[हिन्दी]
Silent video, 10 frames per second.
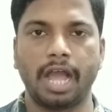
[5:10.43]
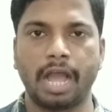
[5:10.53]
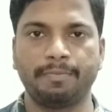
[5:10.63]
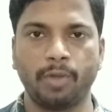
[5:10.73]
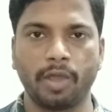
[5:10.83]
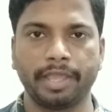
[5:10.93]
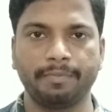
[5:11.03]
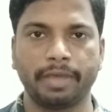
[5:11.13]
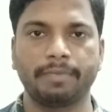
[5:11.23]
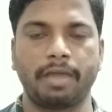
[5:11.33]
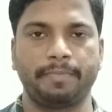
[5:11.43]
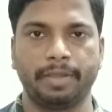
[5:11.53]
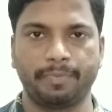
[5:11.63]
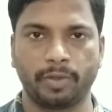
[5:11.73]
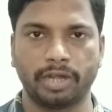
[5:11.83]
आप ब्लॉगिंग पर
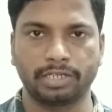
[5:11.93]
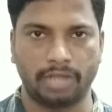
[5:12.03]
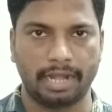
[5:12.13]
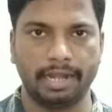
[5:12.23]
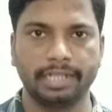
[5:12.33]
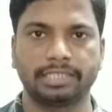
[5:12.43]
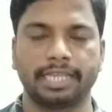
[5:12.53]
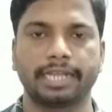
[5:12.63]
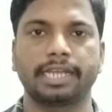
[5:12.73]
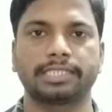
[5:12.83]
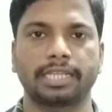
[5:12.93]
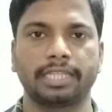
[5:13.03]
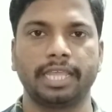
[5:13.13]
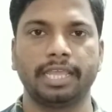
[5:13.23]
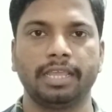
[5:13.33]
अपने प्रोडक्ट का लिंक शेयर कर
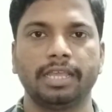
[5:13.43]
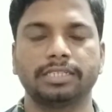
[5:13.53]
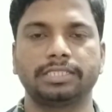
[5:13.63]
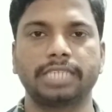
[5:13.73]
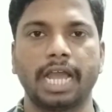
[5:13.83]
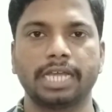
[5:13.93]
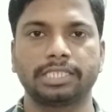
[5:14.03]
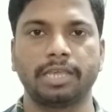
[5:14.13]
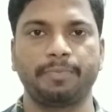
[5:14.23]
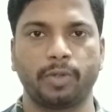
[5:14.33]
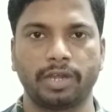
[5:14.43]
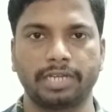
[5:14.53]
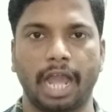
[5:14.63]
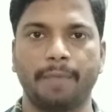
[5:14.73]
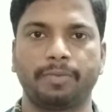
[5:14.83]
सकते हैं जहां से
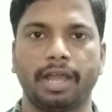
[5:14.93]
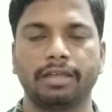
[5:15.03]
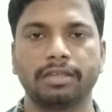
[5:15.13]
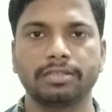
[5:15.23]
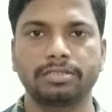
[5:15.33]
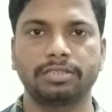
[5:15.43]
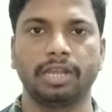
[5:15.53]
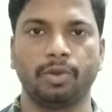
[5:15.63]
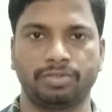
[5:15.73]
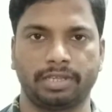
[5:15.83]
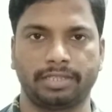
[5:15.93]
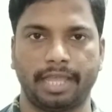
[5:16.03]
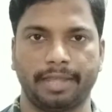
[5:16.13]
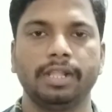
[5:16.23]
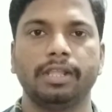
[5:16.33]
प्रोडक्ट आपका सेल हो सकता है